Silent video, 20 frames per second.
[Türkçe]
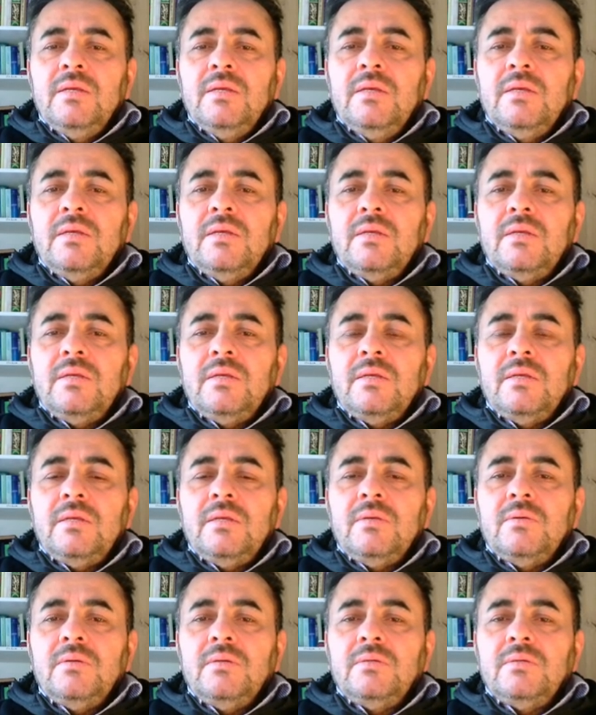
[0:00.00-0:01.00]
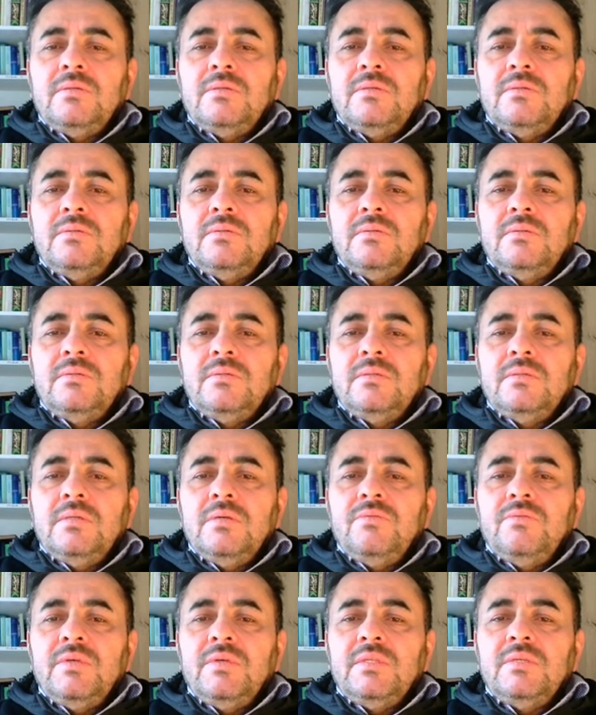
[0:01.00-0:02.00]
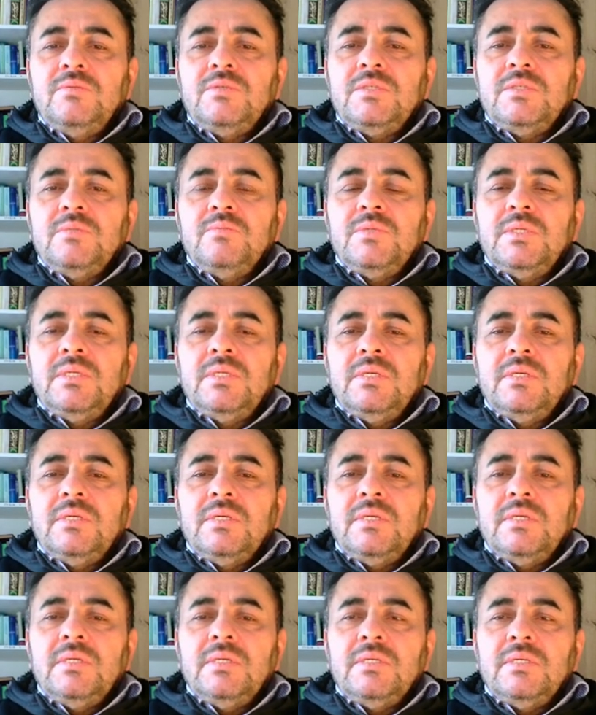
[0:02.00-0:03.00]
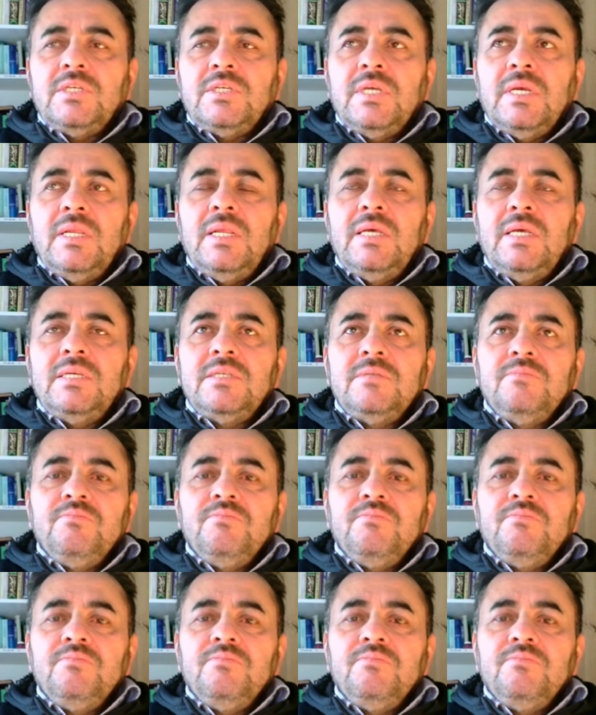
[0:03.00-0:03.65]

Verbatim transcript: Ee, efendim şimdi e, şeyler